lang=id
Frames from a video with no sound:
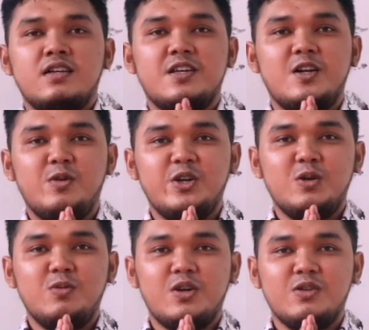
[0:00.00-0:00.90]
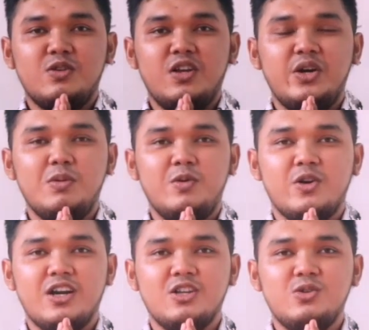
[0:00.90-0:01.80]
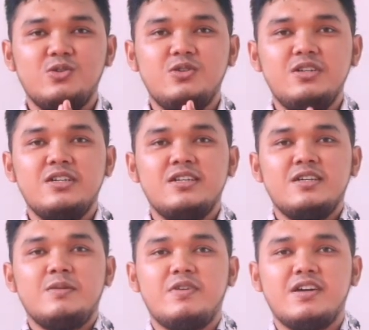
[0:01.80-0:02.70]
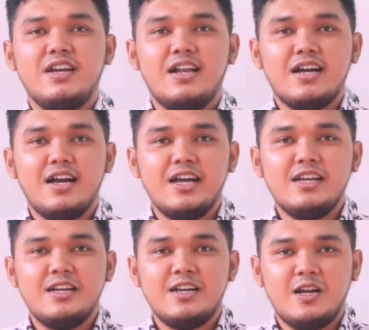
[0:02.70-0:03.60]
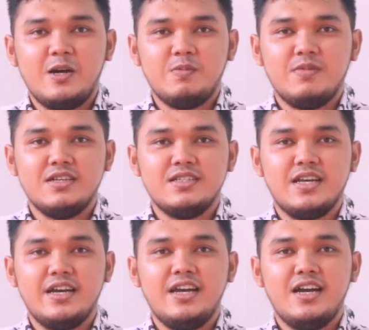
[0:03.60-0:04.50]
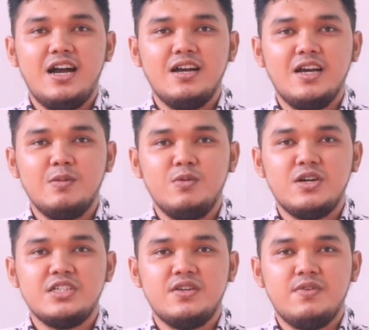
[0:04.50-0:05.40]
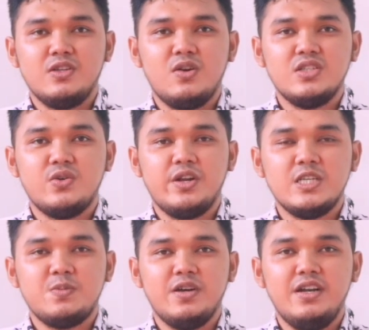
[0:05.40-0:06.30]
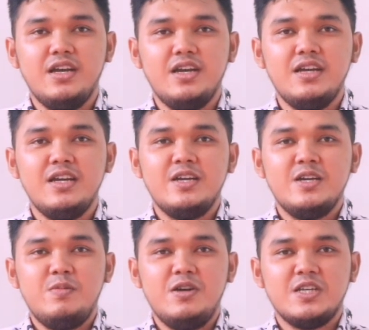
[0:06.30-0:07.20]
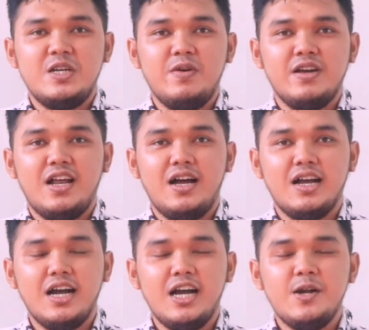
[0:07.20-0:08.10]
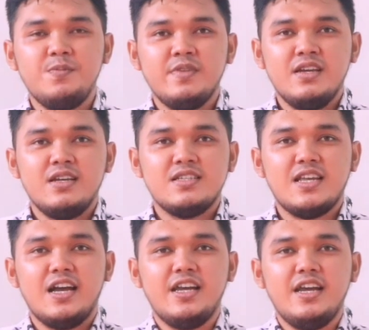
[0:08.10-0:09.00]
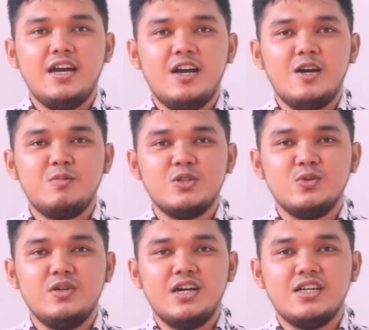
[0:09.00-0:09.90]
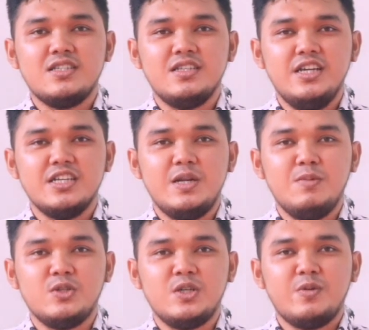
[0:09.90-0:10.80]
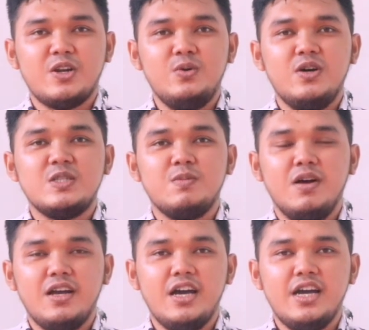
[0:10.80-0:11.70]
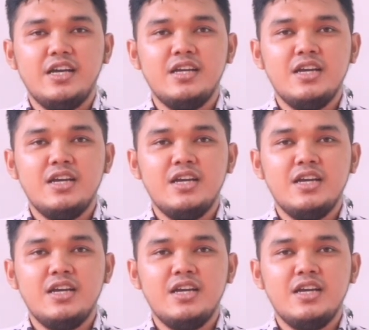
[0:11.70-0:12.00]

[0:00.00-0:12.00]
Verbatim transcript: Assalamualaikum warahmatullahi wabarakatuh. Perkenalkan, nama saya Angga Mutasyafa Rasul SPD, biasa dipanggil Angga. Saya bertugas di Yayasan Batu Jaya kedua sebagai